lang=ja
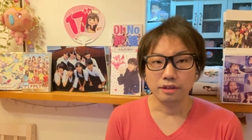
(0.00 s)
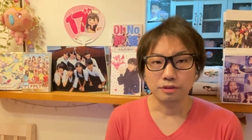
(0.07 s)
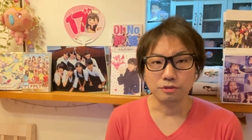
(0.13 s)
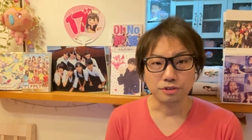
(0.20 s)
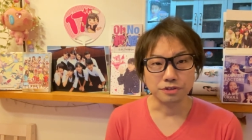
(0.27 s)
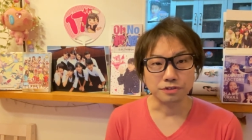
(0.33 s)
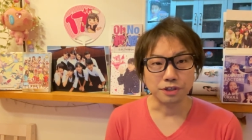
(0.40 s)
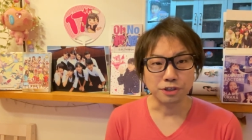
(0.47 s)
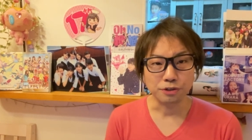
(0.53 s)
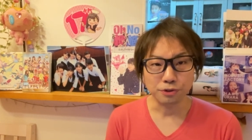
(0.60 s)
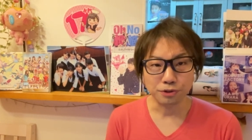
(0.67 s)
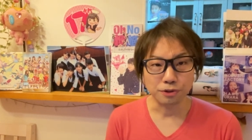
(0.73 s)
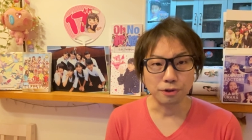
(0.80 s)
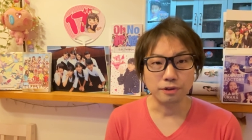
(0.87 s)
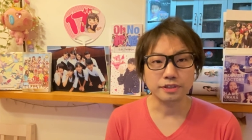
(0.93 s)
本日はいよ
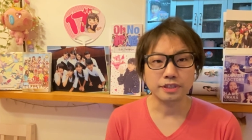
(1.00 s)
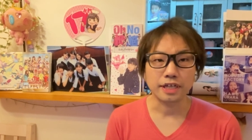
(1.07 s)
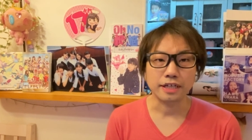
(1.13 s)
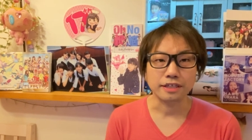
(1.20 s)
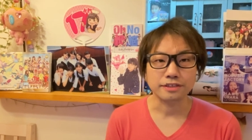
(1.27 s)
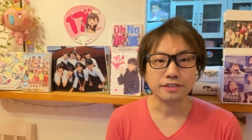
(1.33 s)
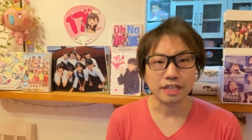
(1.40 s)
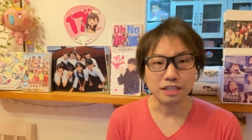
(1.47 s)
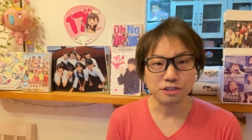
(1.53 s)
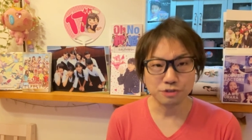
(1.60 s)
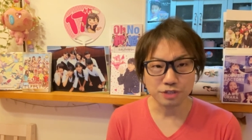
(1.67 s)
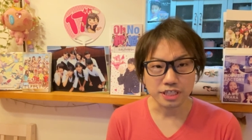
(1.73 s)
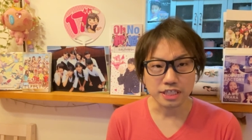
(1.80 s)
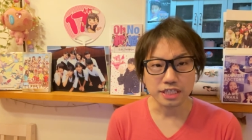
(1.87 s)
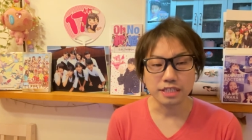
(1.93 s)
いよさんがつさんじゅ
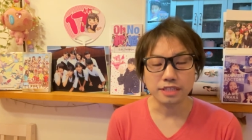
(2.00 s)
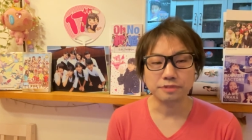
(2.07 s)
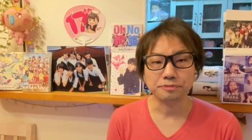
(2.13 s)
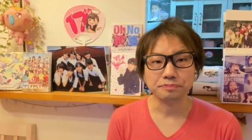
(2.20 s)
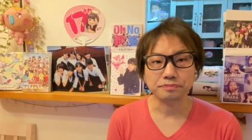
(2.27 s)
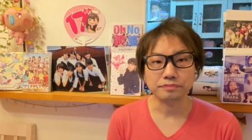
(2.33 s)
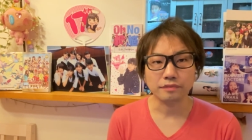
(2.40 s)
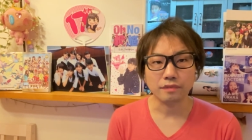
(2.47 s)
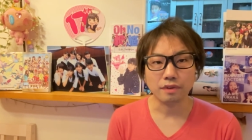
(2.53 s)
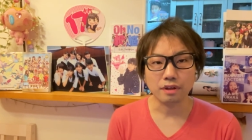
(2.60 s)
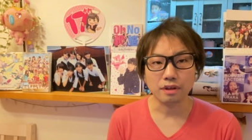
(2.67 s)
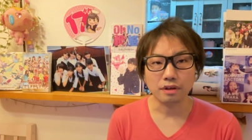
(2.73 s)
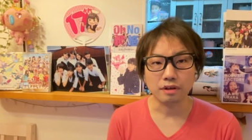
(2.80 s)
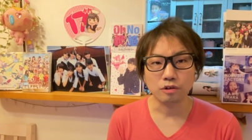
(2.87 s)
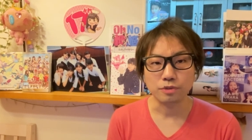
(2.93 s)
うにち、
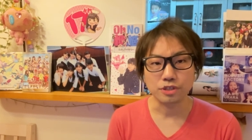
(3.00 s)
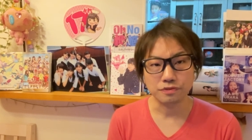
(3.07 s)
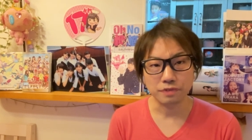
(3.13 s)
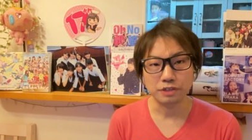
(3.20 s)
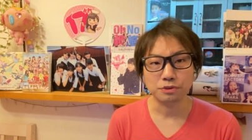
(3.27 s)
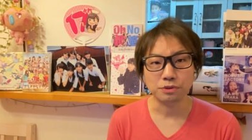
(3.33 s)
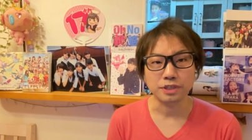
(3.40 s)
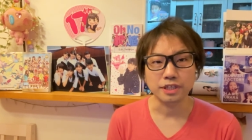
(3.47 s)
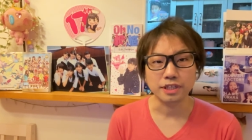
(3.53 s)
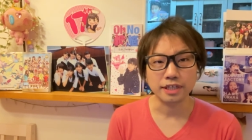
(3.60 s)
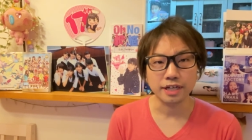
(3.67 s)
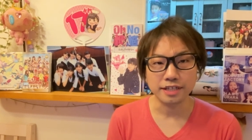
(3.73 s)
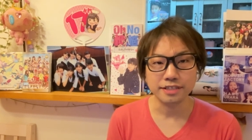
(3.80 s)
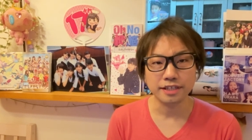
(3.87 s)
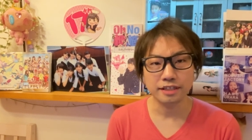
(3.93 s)
こぶしファクトリー
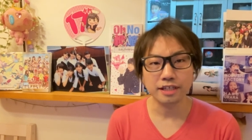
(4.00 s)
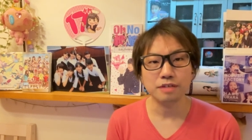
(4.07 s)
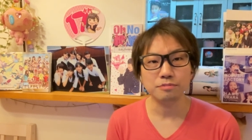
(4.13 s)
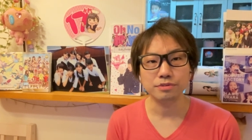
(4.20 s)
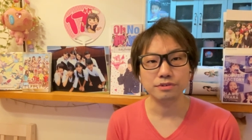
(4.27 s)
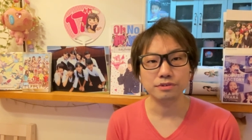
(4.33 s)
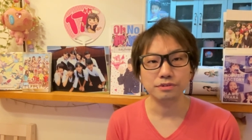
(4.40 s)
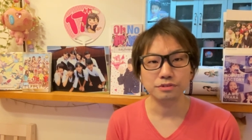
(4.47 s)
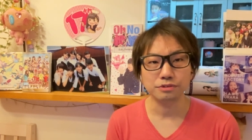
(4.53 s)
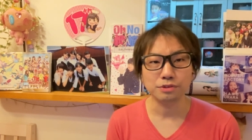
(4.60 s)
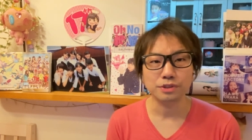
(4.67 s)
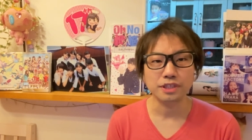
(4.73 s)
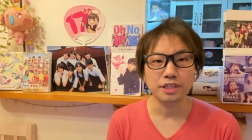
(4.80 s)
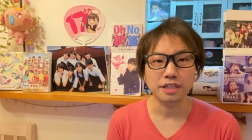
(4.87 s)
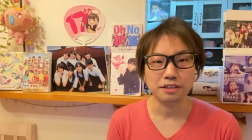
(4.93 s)
解散ライブの
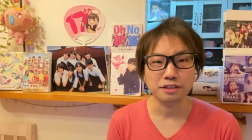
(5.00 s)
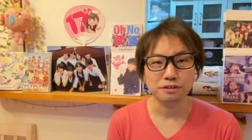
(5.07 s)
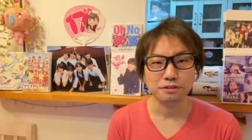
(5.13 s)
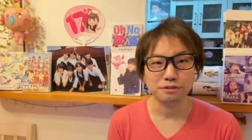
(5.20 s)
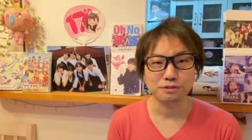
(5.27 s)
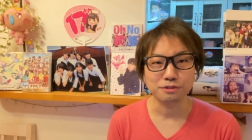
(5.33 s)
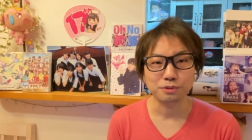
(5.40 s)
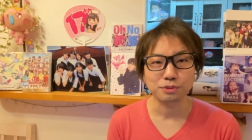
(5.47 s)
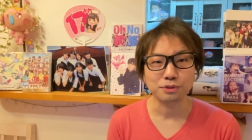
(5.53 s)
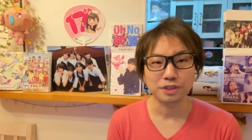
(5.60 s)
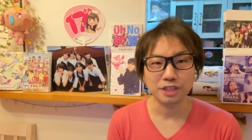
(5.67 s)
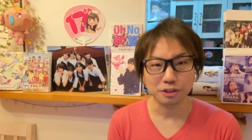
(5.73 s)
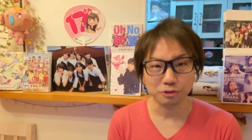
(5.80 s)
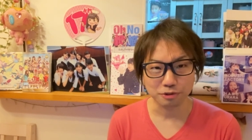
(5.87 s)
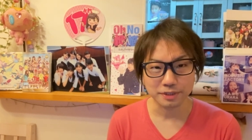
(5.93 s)
日なんていうことに
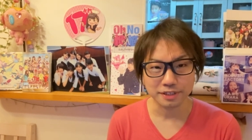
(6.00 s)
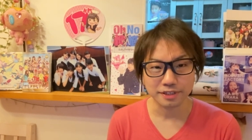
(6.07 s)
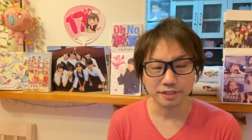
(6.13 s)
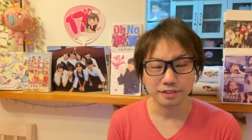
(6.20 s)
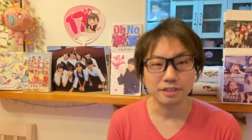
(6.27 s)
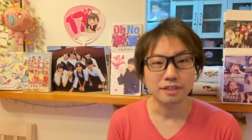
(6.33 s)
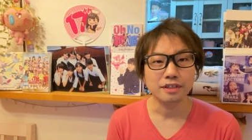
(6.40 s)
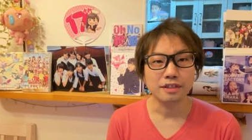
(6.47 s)
なっております。